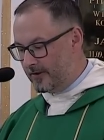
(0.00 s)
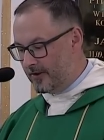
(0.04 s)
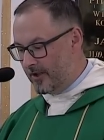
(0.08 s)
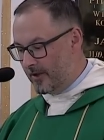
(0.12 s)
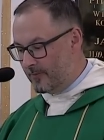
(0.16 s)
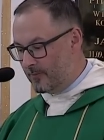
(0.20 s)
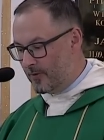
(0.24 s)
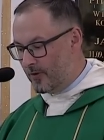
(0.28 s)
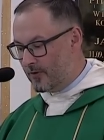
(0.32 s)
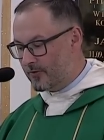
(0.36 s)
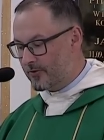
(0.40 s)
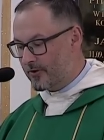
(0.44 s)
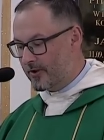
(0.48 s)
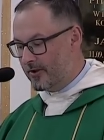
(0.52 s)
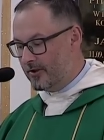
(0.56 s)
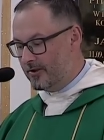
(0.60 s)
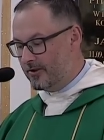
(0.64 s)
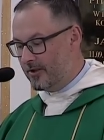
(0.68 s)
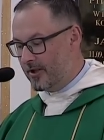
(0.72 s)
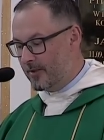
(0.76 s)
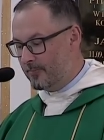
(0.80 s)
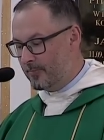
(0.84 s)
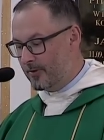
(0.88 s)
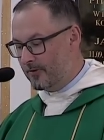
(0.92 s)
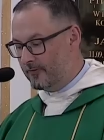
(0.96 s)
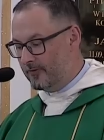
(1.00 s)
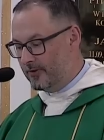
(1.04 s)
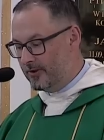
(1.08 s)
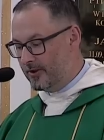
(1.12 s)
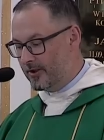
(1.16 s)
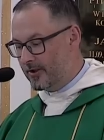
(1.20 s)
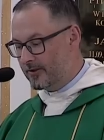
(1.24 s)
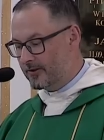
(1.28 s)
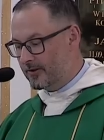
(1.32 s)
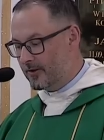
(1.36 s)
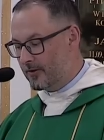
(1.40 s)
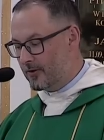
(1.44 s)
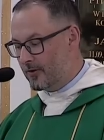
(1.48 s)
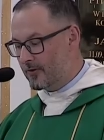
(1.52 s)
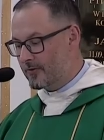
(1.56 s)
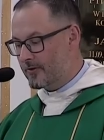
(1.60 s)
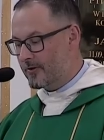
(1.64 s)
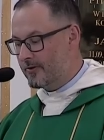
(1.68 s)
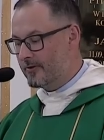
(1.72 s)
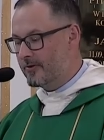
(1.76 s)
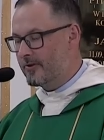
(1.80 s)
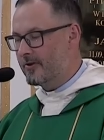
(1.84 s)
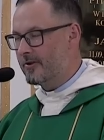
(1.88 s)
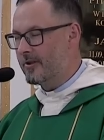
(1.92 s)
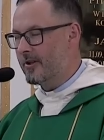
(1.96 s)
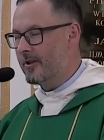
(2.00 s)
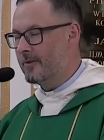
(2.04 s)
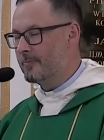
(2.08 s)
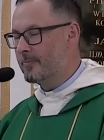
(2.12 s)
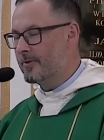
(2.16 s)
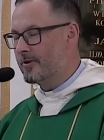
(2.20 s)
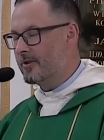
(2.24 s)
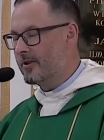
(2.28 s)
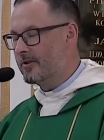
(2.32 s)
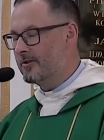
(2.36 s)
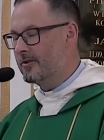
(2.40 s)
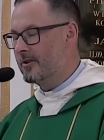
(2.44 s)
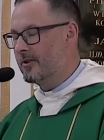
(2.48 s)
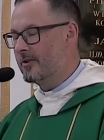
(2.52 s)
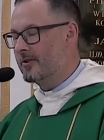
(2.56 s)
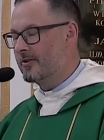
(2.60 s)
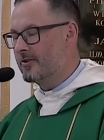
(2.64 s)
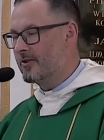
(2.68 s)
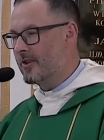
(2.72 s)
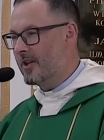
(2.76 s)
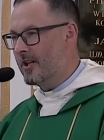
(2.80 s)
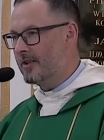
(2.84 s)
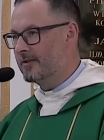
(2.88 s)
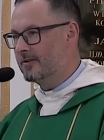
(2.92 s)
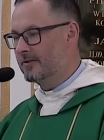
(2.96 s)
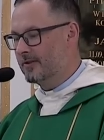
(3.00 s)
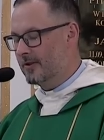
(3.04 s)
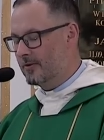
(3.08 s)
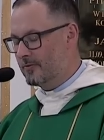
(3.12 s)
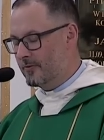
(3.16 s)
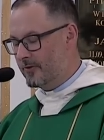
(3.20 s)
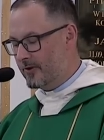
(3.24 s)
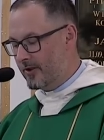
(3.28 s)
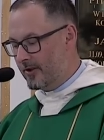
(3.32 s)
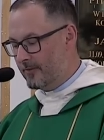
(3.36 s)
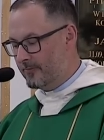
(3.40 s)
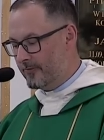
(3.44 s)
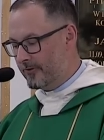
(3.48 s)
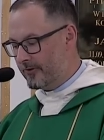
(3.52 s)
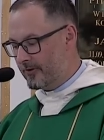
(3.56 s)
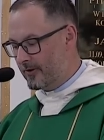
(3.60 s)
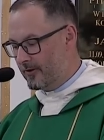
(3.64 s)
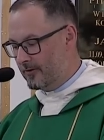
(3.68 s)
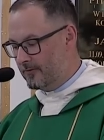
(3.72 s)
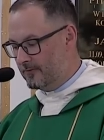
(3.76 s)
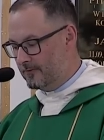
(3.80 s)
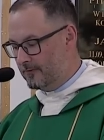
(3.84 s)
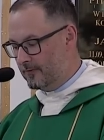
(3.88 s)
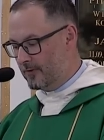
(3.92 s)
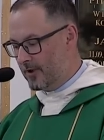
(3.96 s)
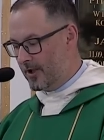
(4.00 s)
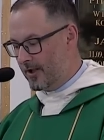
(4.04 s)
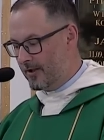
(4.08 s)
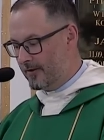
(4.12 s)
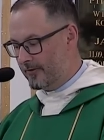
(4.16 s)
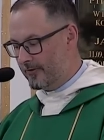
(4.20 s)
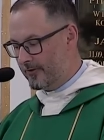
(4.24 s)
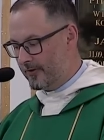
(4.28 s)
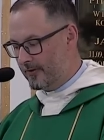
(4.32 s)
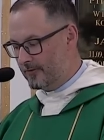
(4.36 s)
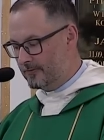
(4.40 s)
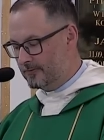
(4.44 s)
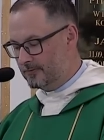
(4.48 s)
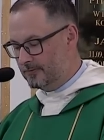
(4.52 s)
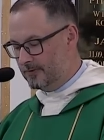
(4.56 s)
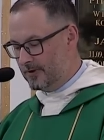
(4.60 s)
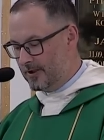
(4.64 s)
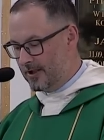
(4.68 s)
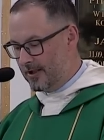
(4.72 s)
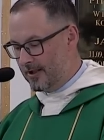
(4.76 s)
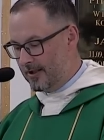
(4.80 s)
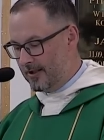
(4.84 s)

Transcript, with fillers: nie może i nie powinien korzyć się przed żadną ziemską władzą,